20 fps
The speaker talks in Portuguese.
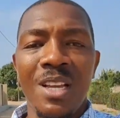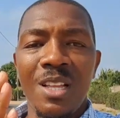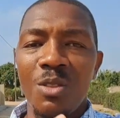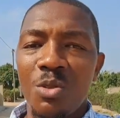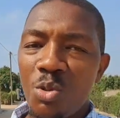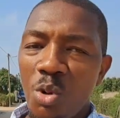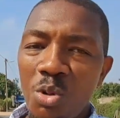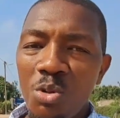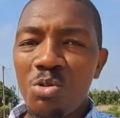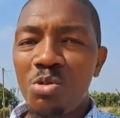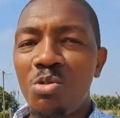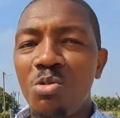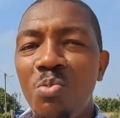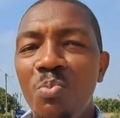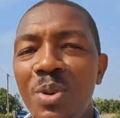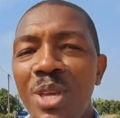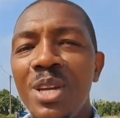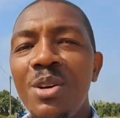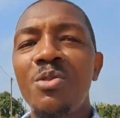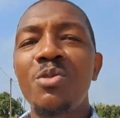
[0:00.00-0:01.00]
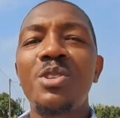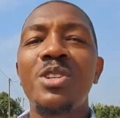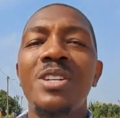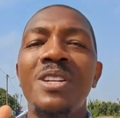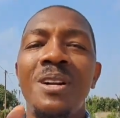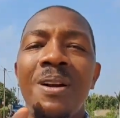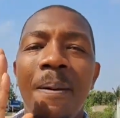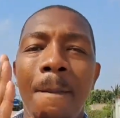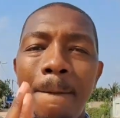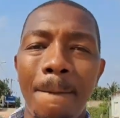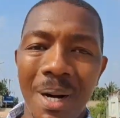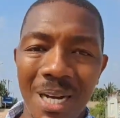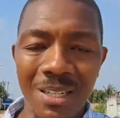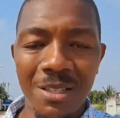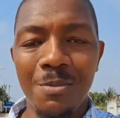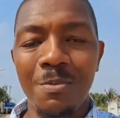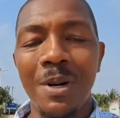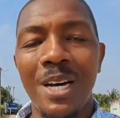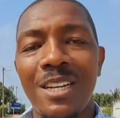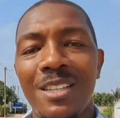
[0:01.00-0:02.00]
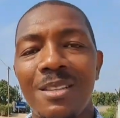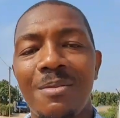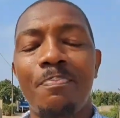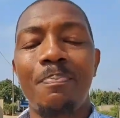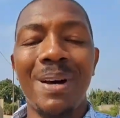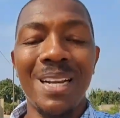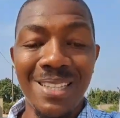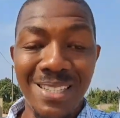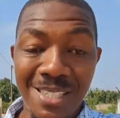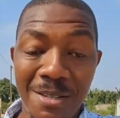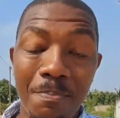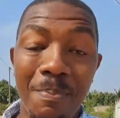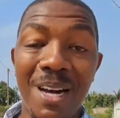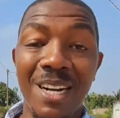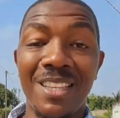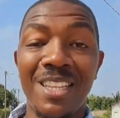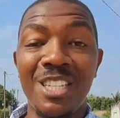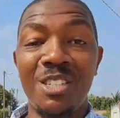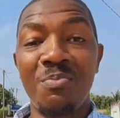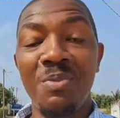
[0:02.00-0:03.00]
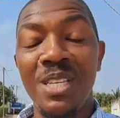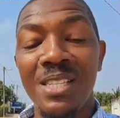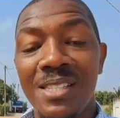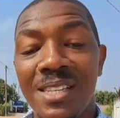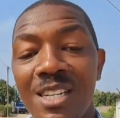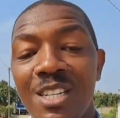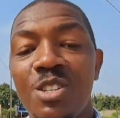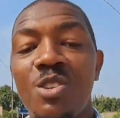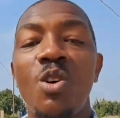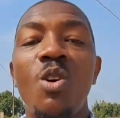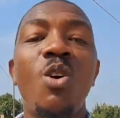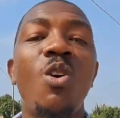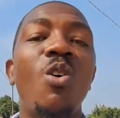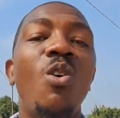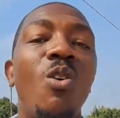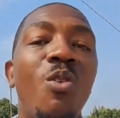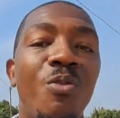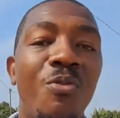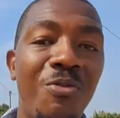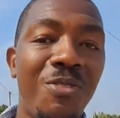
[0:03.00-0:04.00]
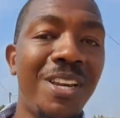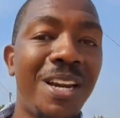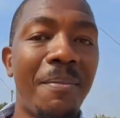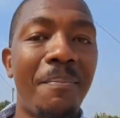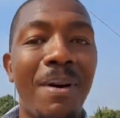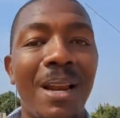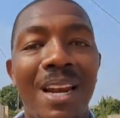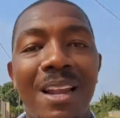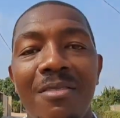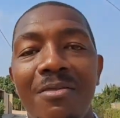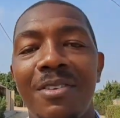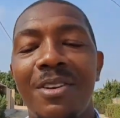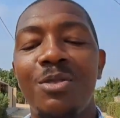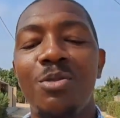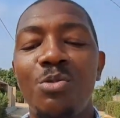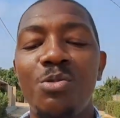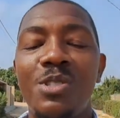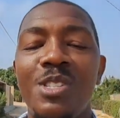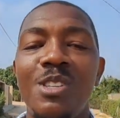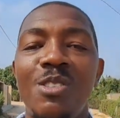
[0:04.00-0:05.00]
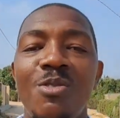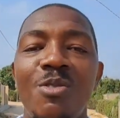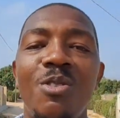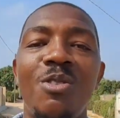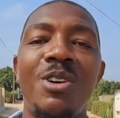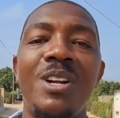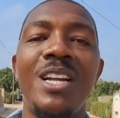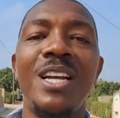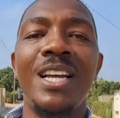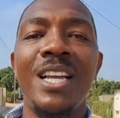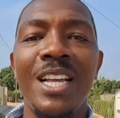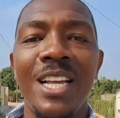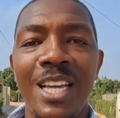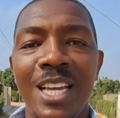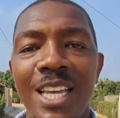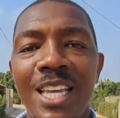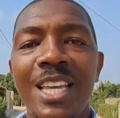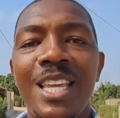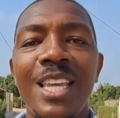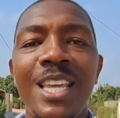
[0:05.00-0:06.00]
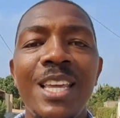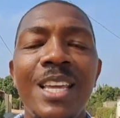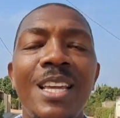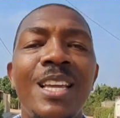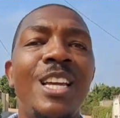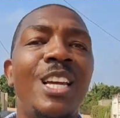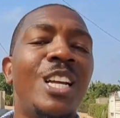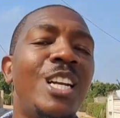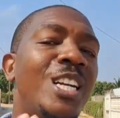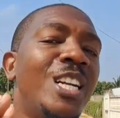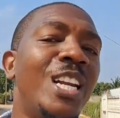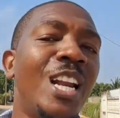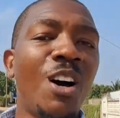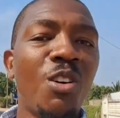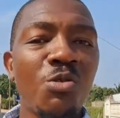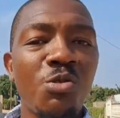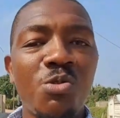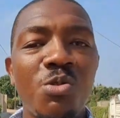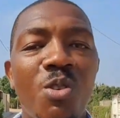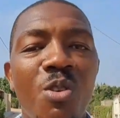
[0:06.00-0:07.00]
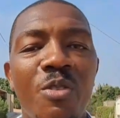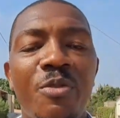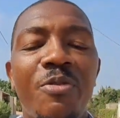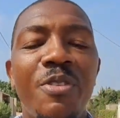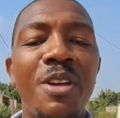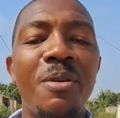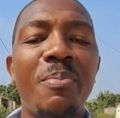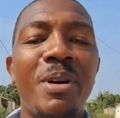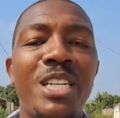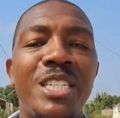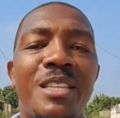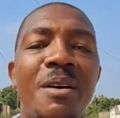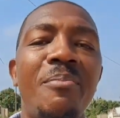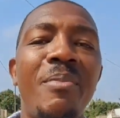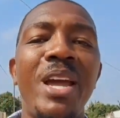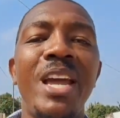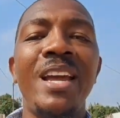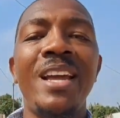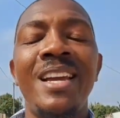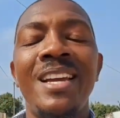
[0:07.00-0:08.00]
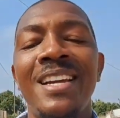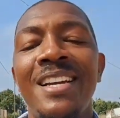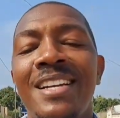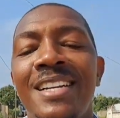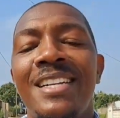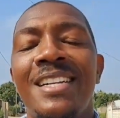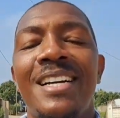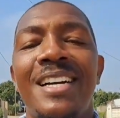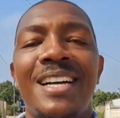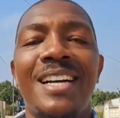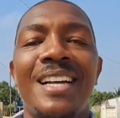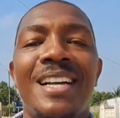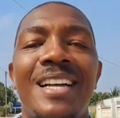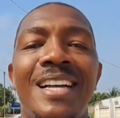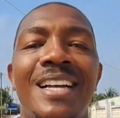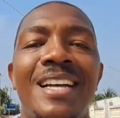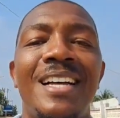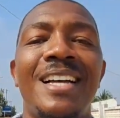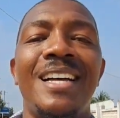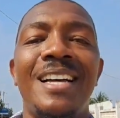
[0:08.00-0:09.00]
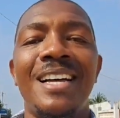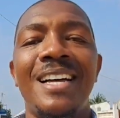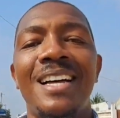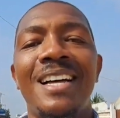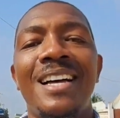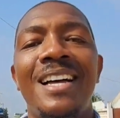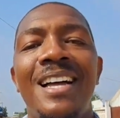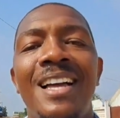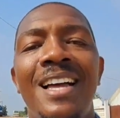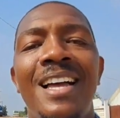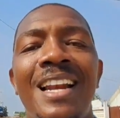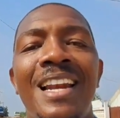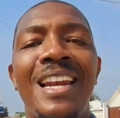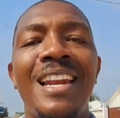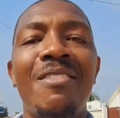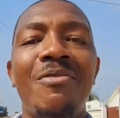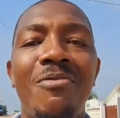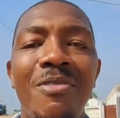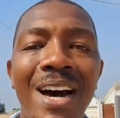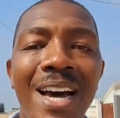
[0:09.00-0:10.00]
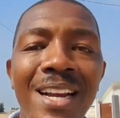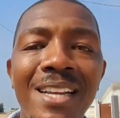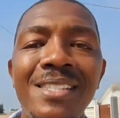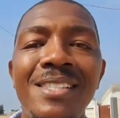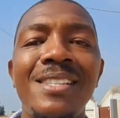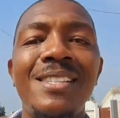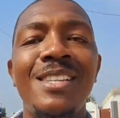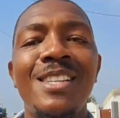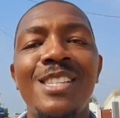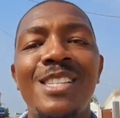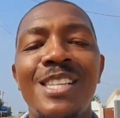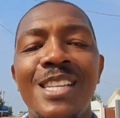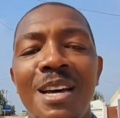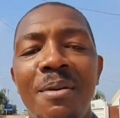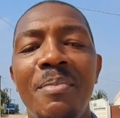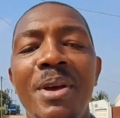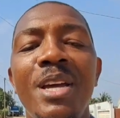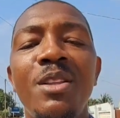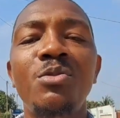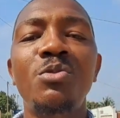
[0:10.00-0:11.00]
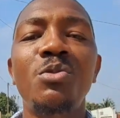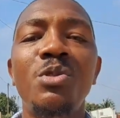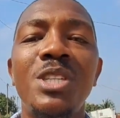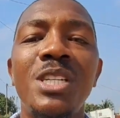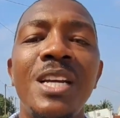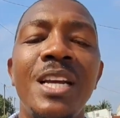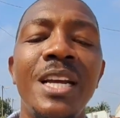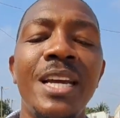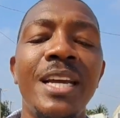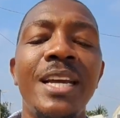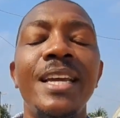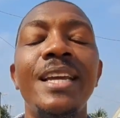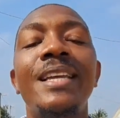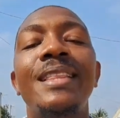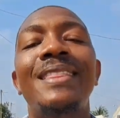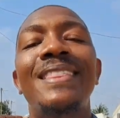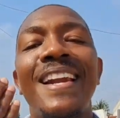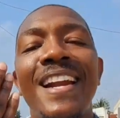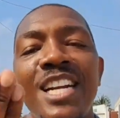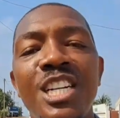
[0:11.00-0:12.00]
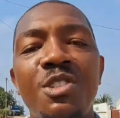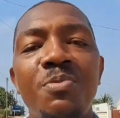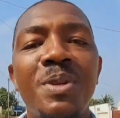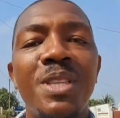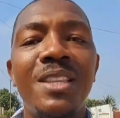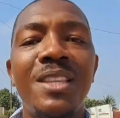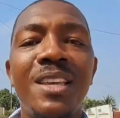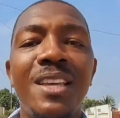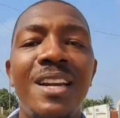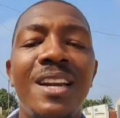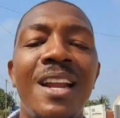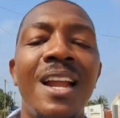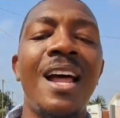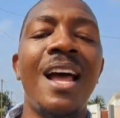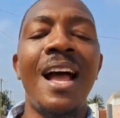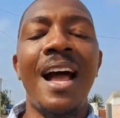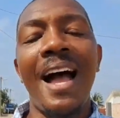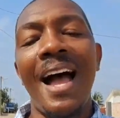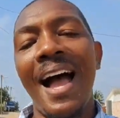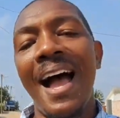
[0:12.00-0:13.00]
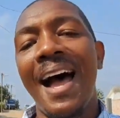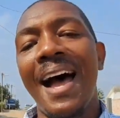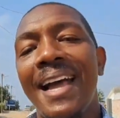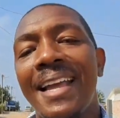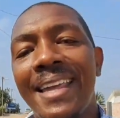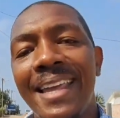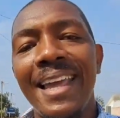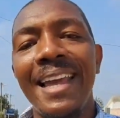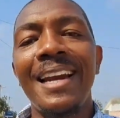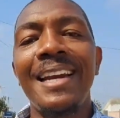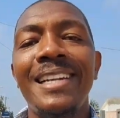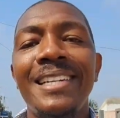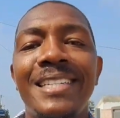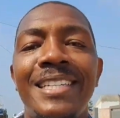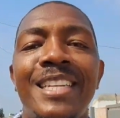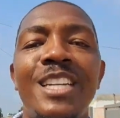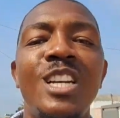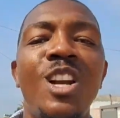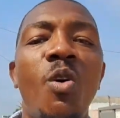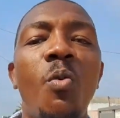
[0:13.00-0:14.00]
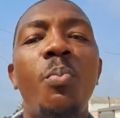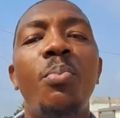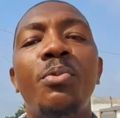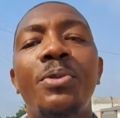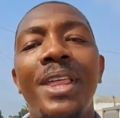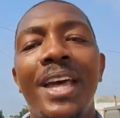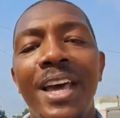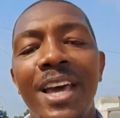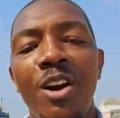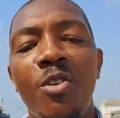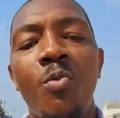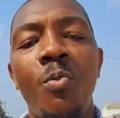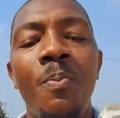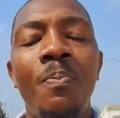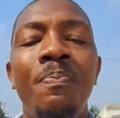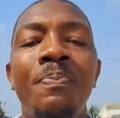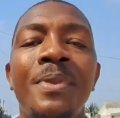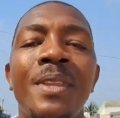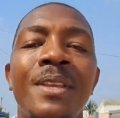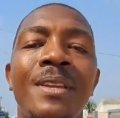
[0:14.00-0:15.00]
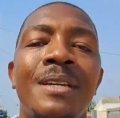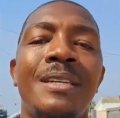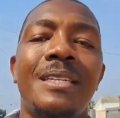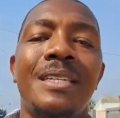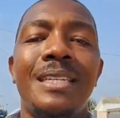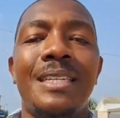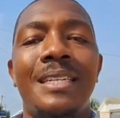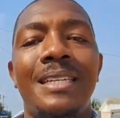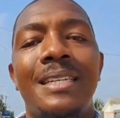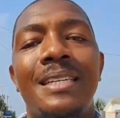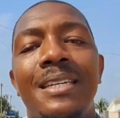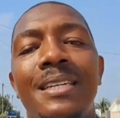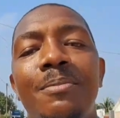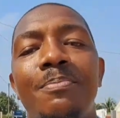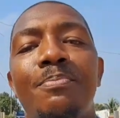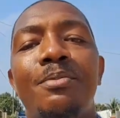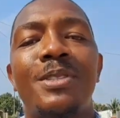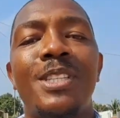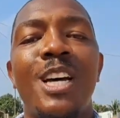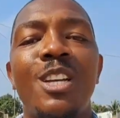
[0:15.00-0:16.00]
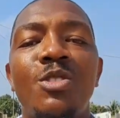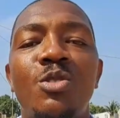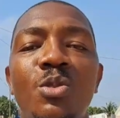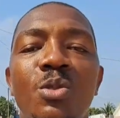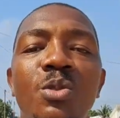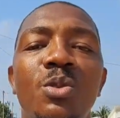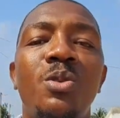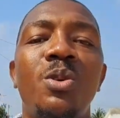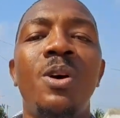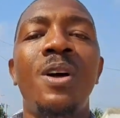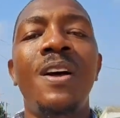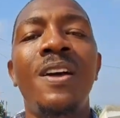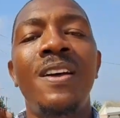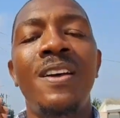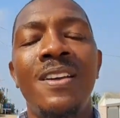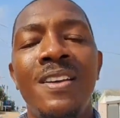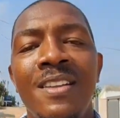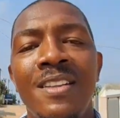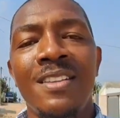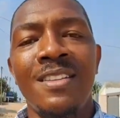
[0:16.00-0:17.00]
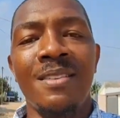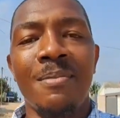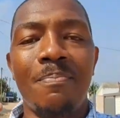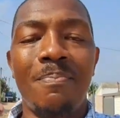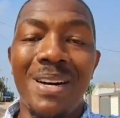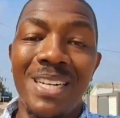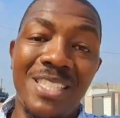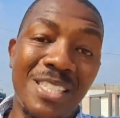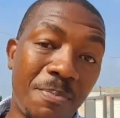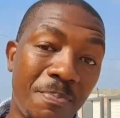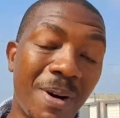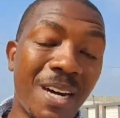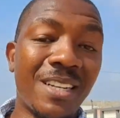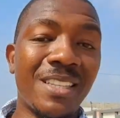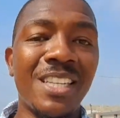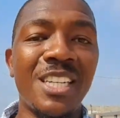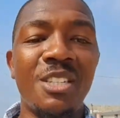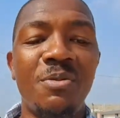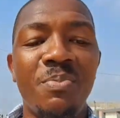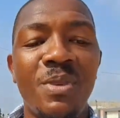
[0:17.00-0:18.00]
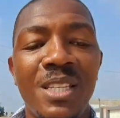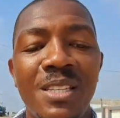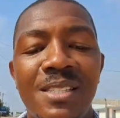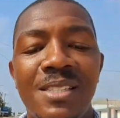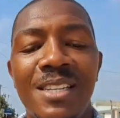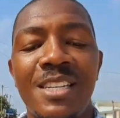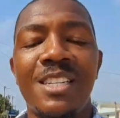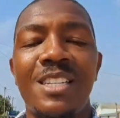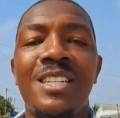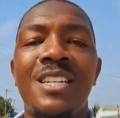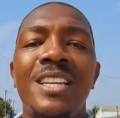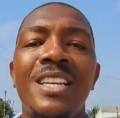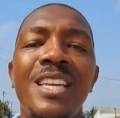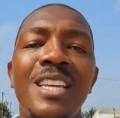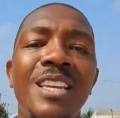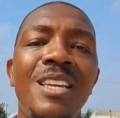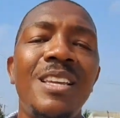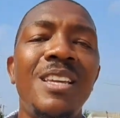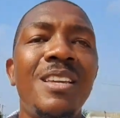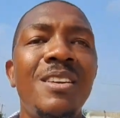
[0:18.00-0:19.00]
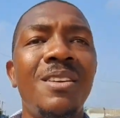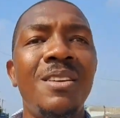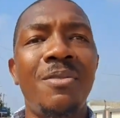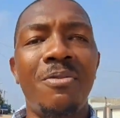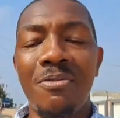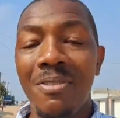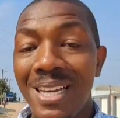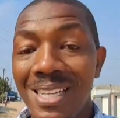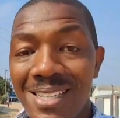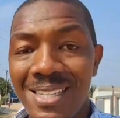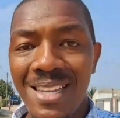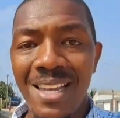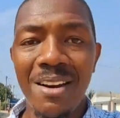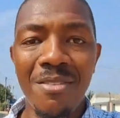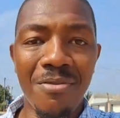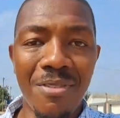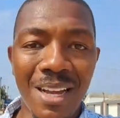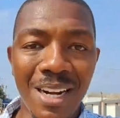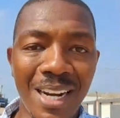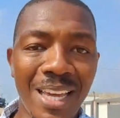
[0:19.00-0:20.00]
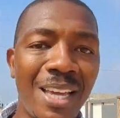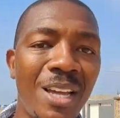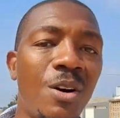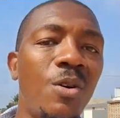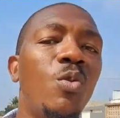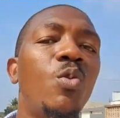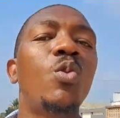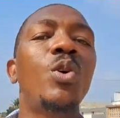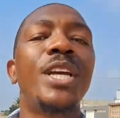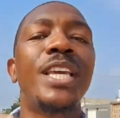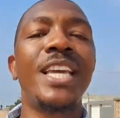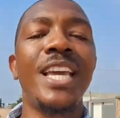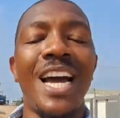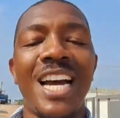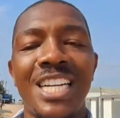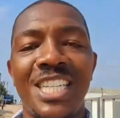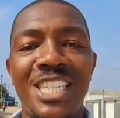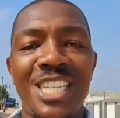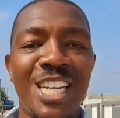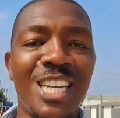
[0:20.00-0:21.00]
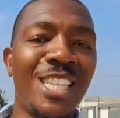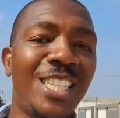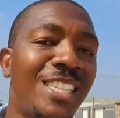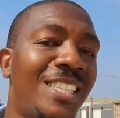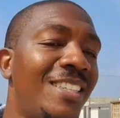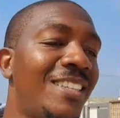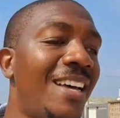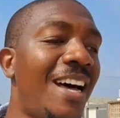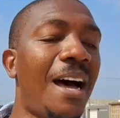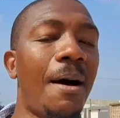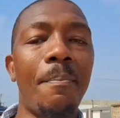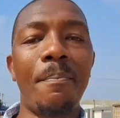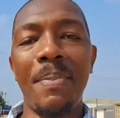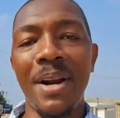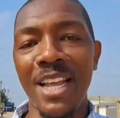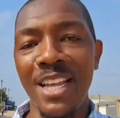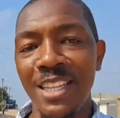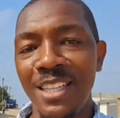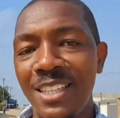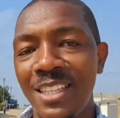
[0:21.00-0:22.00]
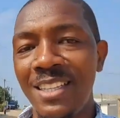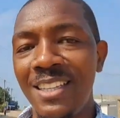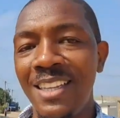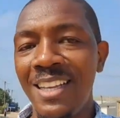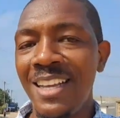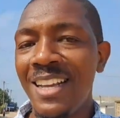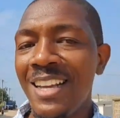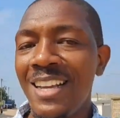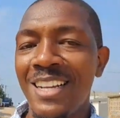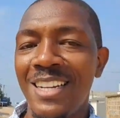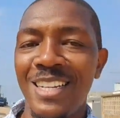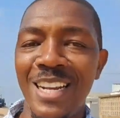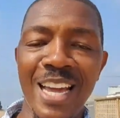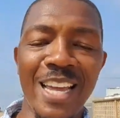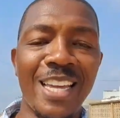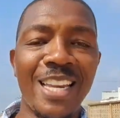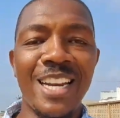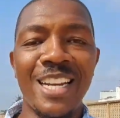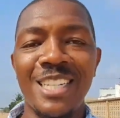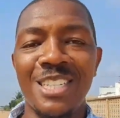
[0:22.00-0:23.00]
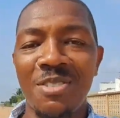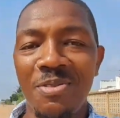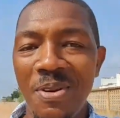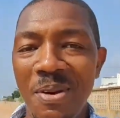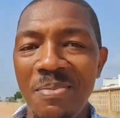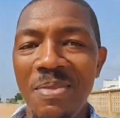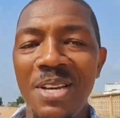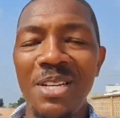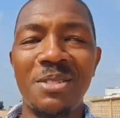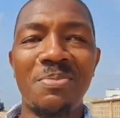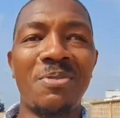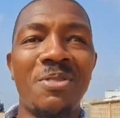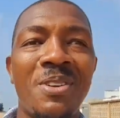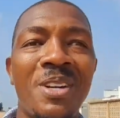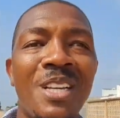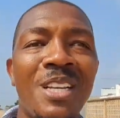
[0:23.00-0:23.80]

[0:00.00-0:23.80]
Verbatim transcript: todos os domingos participar, participar das missas ouvir a palavra do Senhor e não só ouvir, mas também uh, levar esses ensinamentos e transmitir àqueles que não puderam, uh, portanto, participar das missas e fazer valer o que a gente aprende na igreja, não é mesmo?